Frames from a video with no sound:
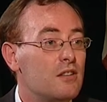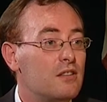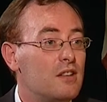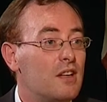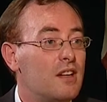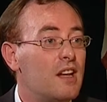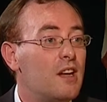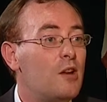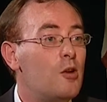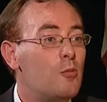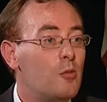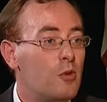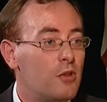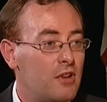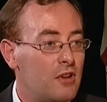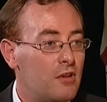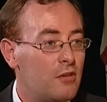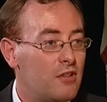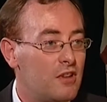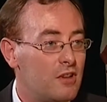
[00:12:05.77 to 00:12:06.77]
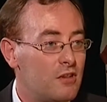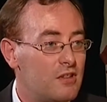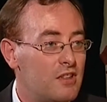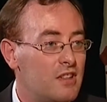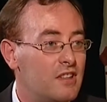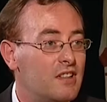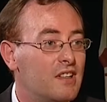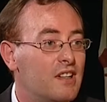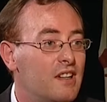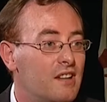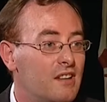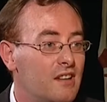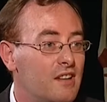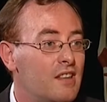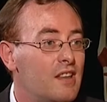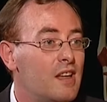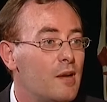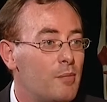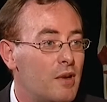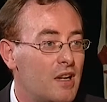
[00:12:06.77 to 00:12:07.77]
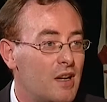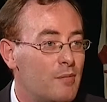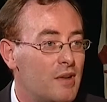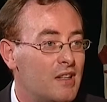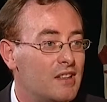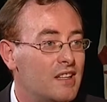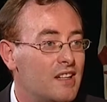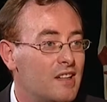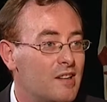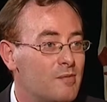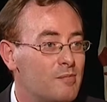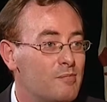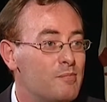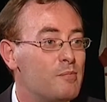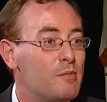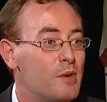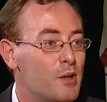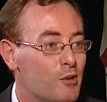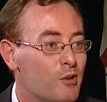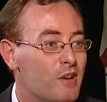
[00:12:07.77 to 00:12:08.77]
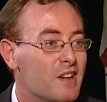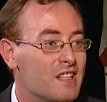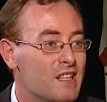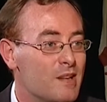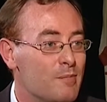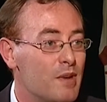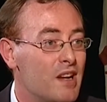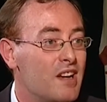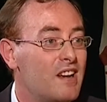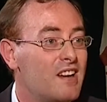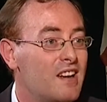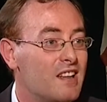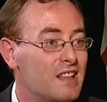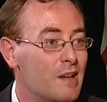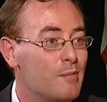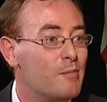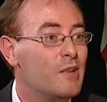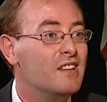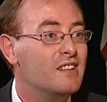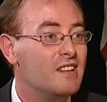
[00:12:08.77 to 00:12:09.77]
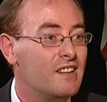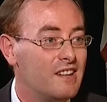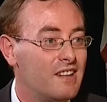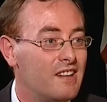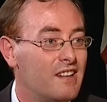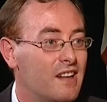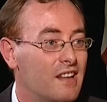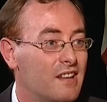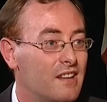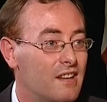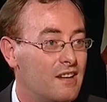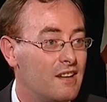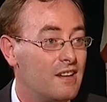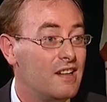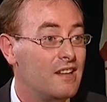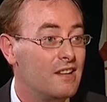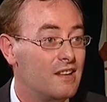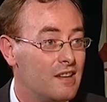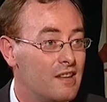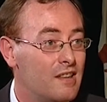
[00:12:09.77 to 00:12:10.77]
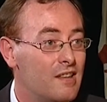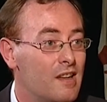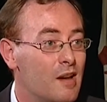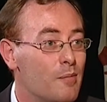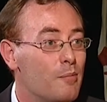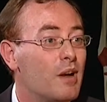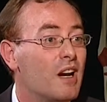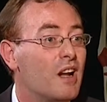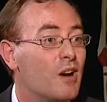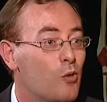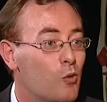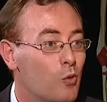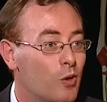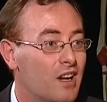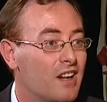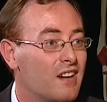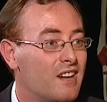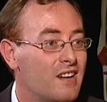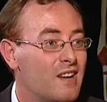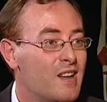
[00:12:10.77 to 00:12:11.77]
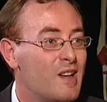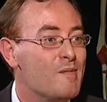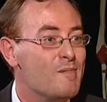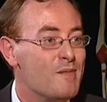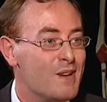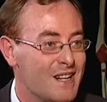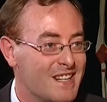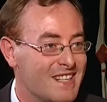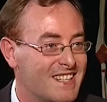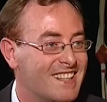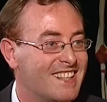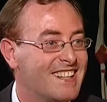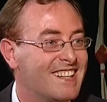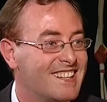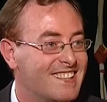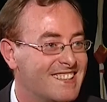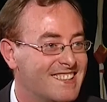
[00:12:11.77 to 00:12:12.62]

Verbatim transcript: tenéis como 007 licencia para matar, pero que sepáis que también tenéis la licencia para curar y para sanar.